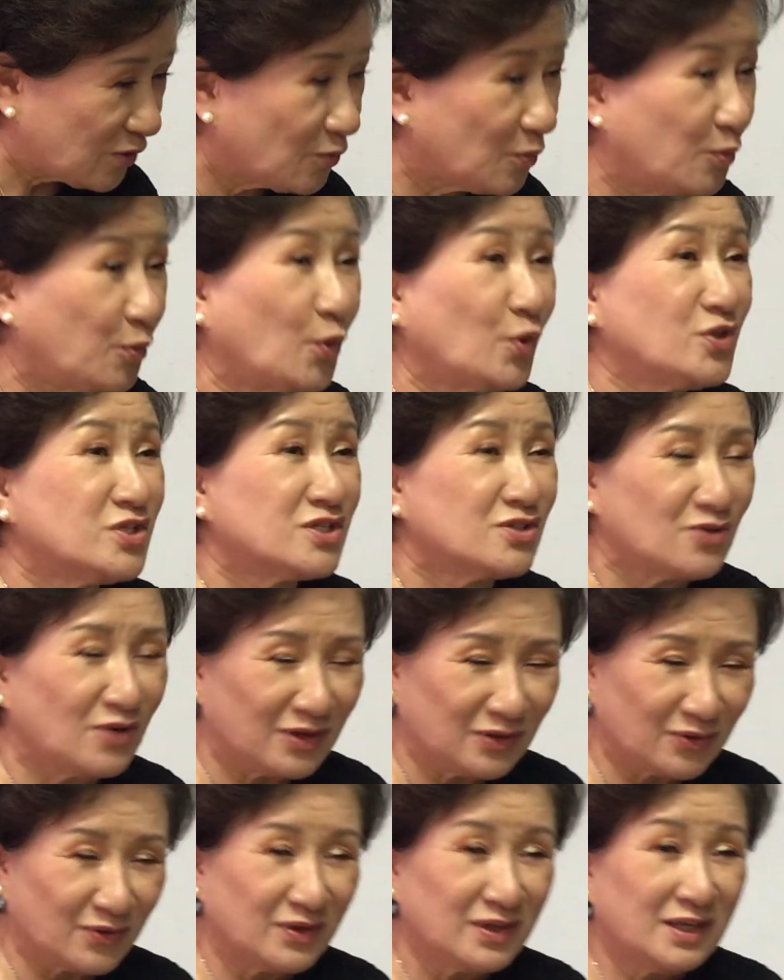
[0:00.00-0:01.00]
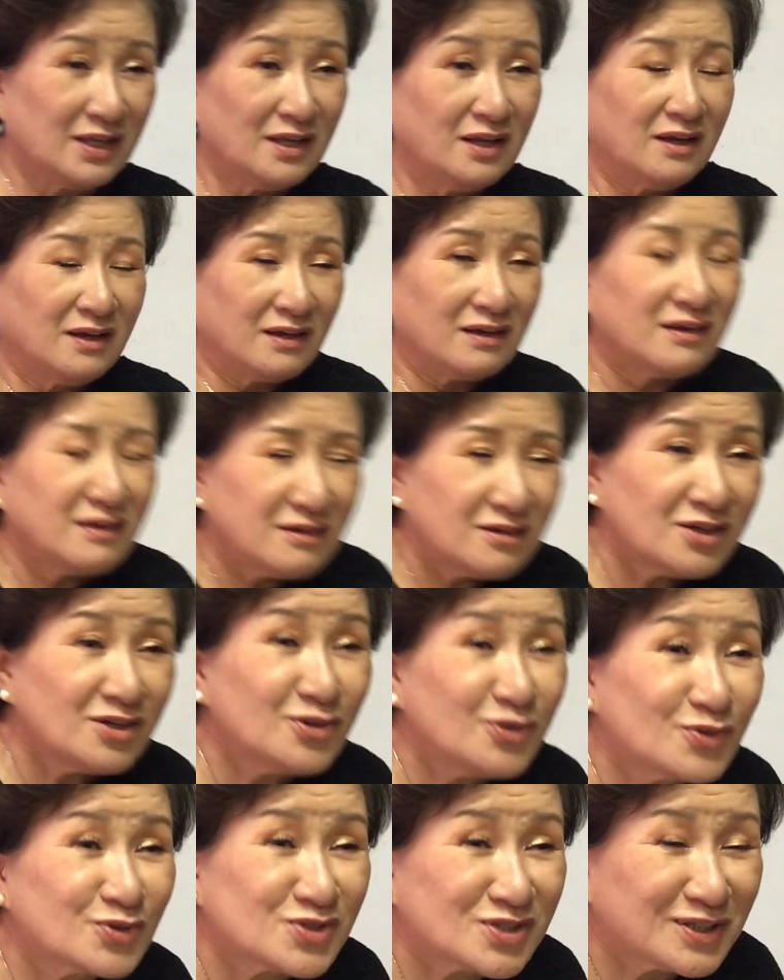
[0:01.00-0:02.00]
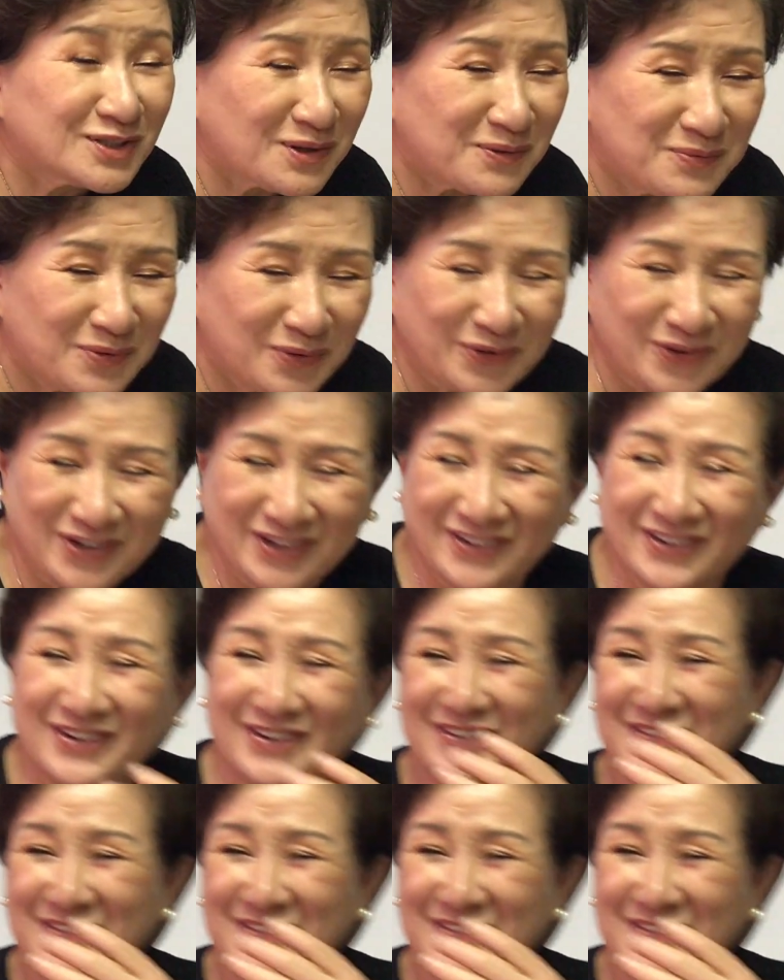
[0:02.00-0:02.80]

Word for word: 않고 보이지도 않고 이러, 이러고 쳐다보고 있고